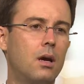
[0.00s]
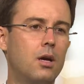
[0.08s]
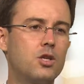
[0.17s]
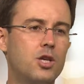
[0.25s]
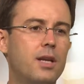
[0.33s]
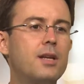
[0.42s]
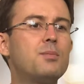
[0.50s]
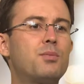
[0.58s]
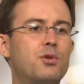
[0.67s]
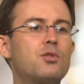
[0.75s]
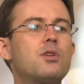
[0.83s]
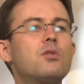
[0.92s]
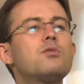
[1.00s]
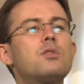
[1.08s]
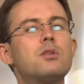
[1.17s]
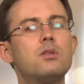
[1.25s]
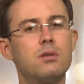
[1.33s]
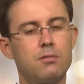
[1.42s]
a engenharia de produção se
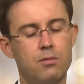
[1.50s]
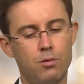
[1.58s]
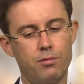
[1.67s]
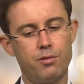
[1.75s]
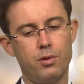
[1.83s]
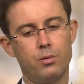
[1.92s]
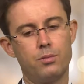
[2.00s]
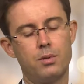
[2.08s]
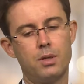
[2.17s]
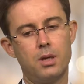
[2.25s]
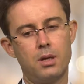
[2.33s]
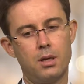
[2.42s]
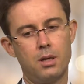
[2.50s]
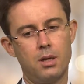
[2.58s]
desenvolveu. Né?